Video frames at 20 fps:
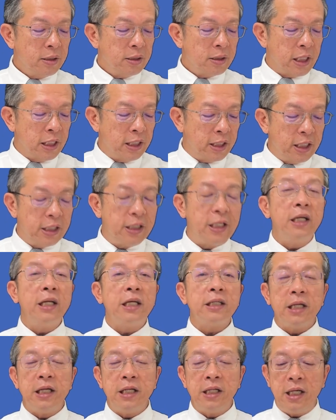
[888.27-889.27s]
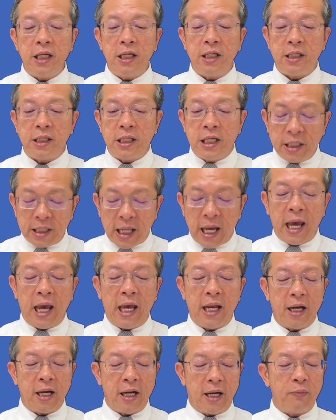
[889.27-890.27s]
สิ่งที่จริงและสิ่งที่จริงแท้
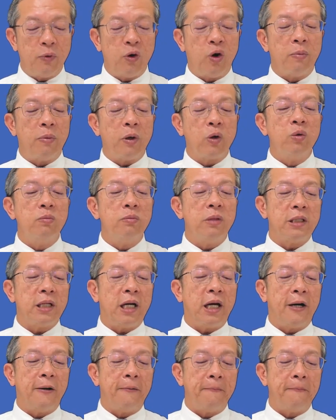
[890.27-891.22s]
นะครับ ขอพระคุณพระเจ้า